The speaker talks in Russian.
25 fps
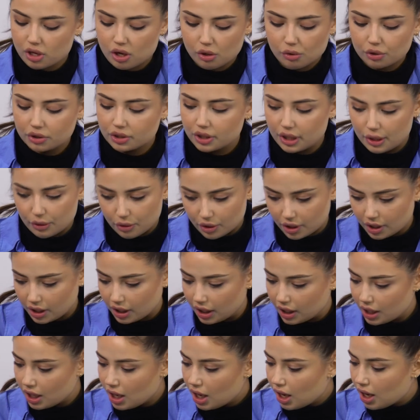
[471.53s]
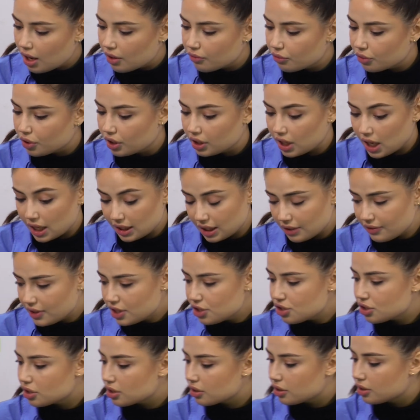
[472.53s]
какой-то легкий. Вот. А на
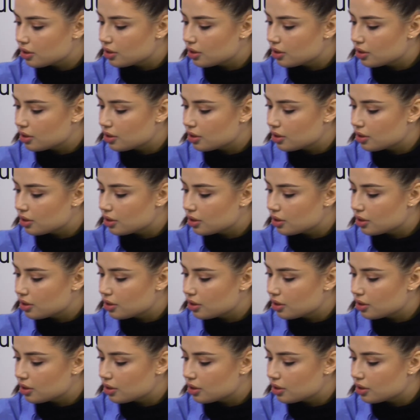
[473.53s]
вечер